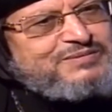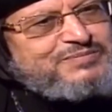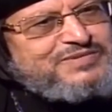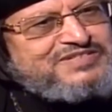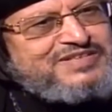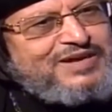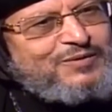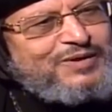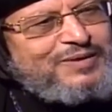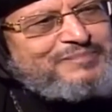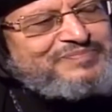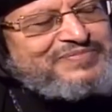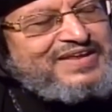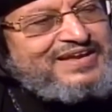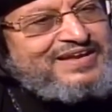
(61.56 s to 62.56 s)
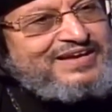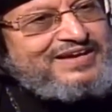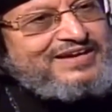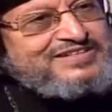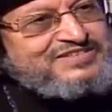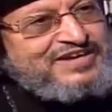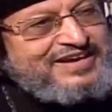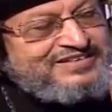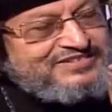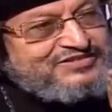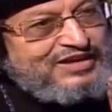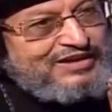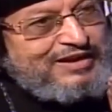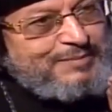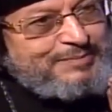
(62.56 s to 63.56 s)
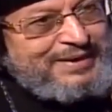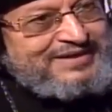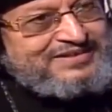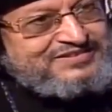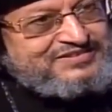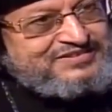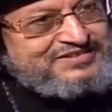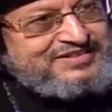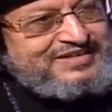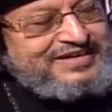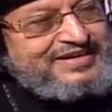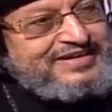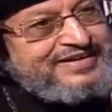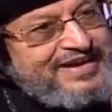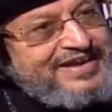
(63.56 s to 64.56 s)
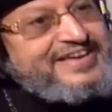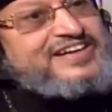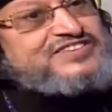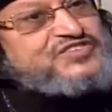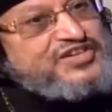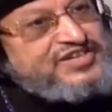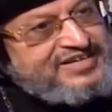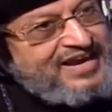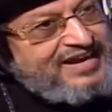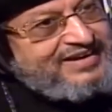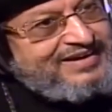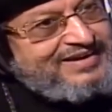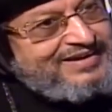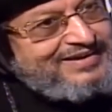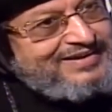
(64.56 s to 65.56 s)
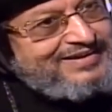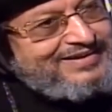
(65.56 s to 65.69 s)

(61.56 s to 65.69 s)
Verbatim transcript: المستوى اذا انت قبلت ان هي تهينك